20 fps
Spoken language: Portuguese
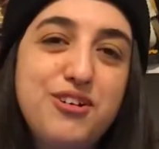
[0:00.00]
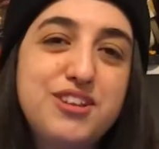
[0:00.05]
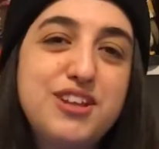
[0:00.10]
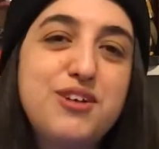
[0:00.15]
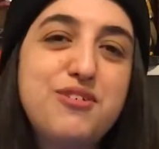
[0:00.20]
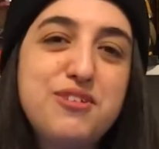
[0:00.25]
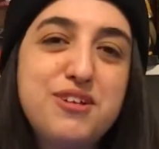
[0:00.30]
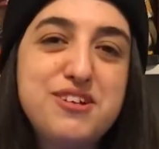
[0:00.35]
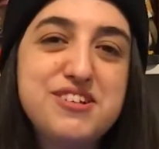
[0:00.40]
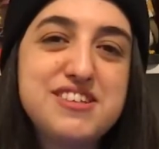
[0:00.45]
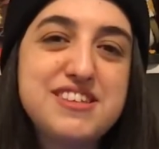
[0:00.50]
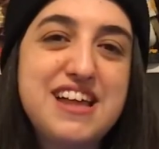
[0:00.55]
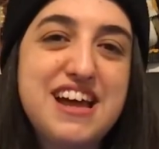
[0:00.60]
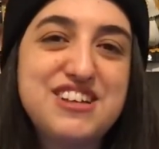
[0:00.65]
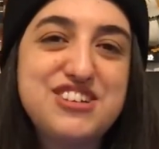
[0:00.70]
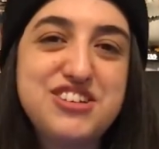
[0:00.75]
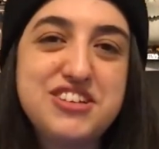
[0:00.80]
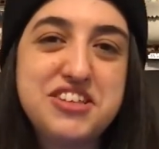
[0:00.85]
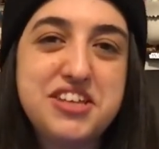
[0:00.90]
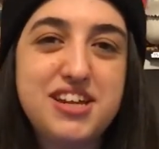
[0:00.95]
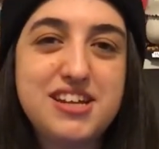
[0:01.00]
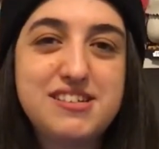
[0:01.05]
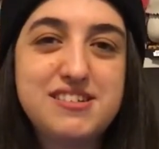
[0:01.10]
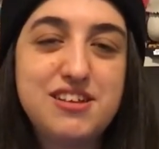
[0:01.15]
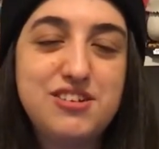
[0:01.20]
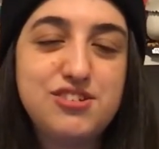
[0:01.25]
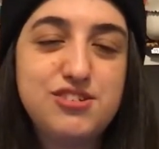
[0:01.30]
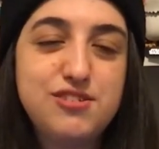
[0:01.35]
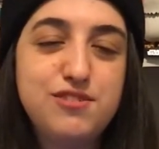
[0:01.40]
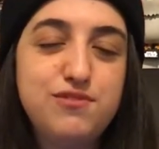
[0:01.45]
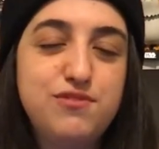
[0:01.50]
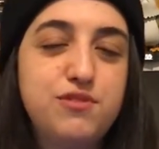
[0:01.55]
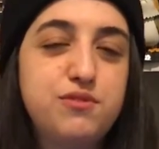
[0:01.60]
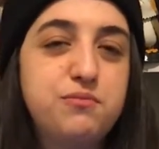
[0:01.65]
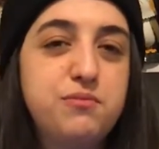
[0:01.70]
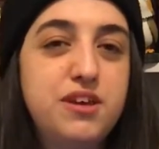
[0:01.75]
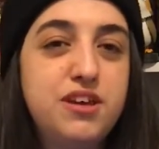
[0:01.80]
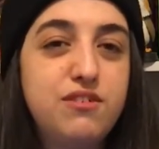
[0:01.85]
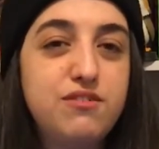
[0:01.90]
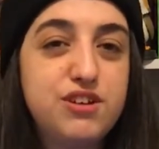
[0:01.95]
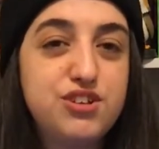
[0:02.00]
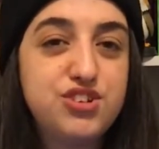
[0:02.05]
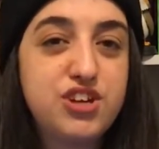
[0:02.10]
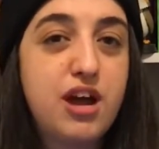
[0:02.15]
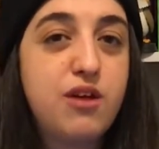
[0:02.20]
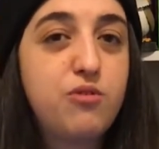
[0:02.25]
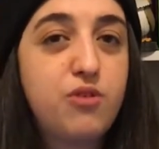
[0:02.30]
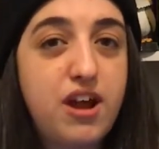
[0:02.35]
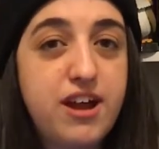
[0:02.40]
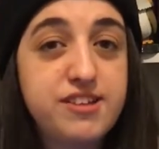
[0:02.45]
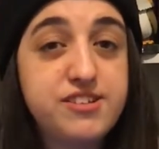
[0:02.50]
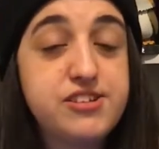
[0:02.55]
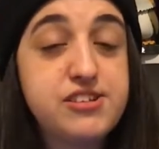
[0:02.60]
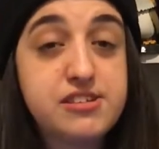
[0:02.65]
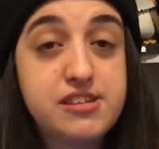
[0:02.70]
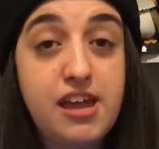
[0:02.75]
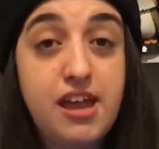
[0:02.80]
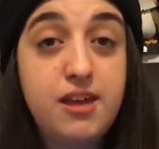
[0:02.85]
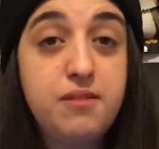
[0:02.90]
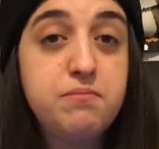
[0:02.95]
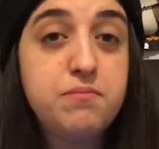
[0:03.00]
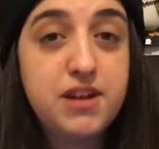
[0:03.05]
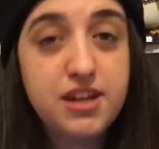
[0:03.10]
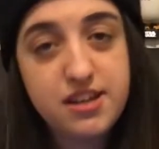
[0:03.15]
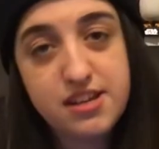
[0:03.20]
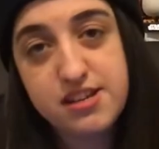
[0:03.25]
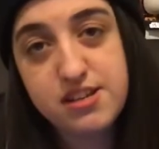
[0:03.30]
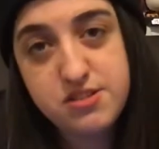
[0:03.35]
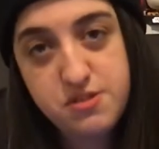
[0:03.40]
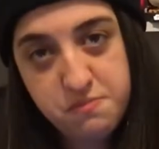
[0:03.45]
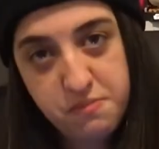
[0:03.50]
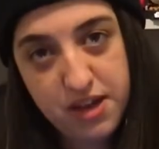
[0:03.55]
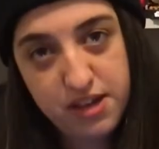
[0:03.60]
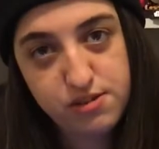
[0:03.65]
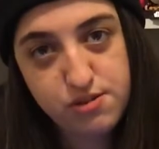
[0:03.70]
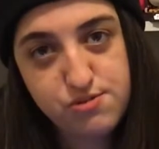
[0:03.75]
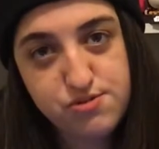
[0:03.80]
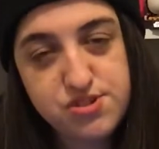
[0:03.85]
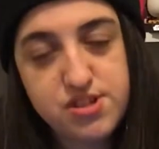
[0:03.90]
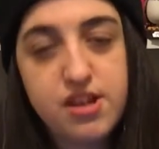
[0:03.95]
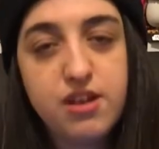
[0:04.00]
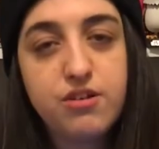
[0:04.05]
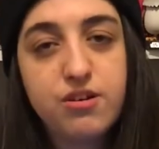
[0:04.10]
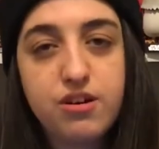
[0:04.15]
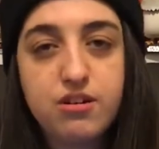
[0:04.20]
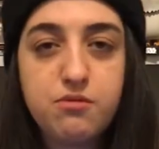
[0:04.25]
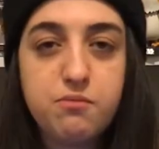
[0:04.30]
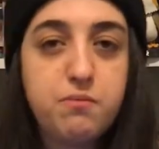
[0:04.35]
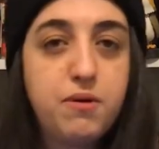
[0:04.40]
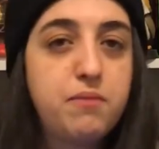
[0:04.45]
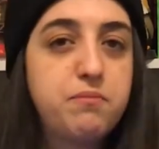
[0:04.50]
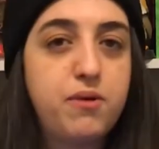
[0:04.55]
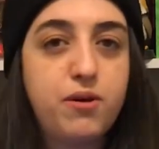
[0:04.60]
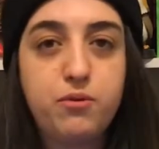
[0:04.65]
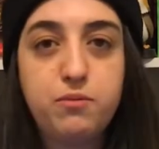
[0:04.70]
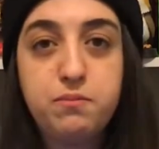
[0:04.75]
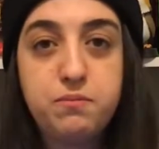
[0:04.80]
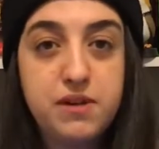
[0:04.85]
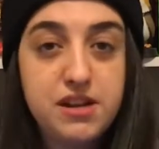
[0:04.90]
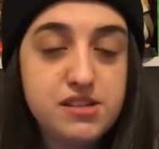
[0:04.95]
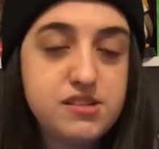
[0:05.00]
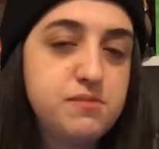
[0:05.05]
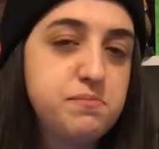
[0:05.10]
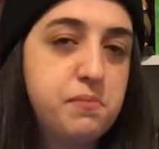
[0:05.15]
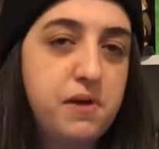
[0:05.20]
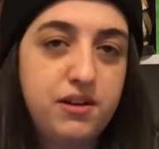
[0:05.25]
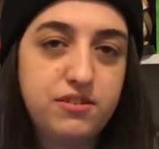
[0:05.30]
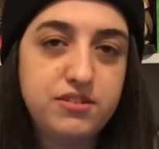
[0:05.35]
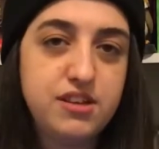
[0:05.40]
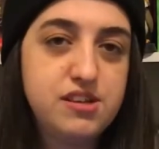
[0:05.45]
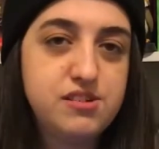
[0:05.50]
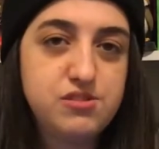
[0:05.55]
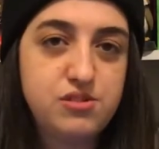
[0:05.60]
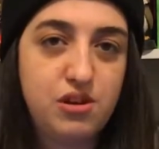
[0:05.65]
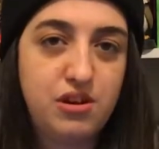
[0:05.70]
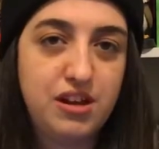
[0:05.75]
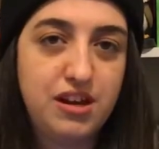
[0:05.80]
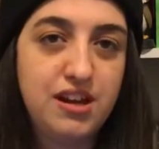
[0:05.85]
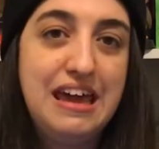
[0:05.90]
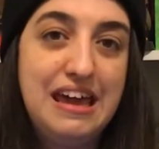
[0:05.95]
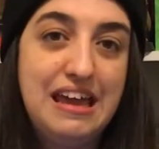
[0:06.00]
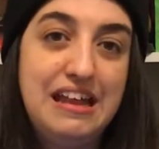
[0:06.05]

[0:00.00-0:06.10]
Outra curiosidade interessante do filme é que o Edgar Wright sempre quis o Michael Cera no papel principal da história.